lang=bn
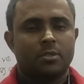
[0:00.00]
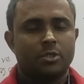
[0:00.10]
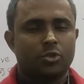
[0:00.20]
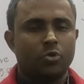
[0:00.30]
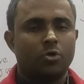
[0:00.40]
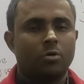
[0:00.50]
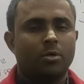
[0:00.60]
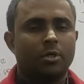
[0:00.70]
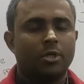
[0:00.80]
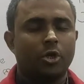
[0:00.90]
কিছু
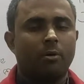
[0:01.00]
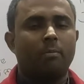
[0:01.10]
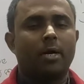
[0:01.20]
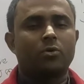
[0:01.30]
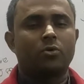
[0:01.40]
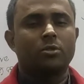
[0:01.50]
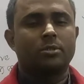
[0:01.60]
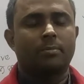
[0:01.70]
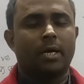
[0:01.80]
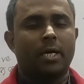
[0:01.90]
নিয়ম বা
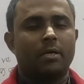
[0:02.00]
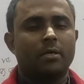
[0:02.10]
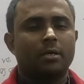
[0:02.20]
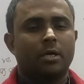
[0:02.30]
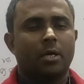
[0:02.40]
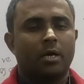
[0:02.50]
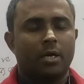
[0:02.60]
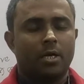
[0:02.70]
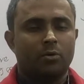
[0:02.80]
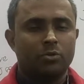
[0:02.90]
রুলস বা
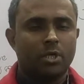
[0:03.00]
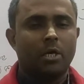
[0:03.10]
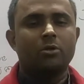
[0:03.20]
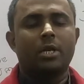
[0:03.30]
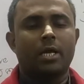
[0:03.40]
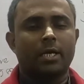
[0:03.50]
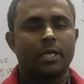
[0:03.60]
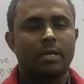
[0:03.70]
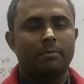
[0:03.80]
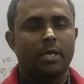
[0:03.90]
উদাহরণ
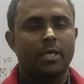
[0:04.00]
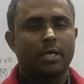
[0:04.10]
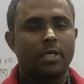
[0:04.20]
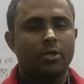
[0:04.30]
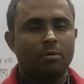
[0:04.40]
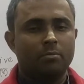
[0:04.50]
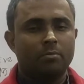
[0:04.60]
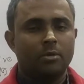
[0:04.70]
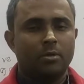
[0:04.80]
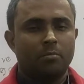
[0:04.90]
আকারে আমরা এখানে
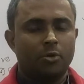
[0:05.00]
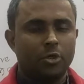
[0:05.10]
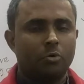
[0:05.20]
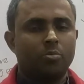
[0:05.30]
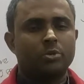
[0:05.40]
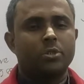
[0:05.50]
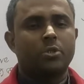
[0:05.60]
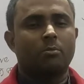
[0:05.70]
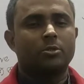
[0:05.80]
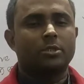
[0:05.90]
বোর্ডে
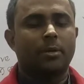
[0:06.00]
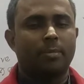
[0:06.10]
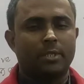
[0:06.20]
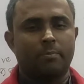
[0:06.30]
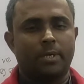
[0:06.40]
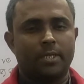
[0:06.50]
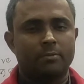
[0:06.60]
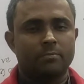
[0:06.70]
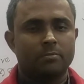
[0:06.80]
উপস্থিত অবস্থায় পেতে পারি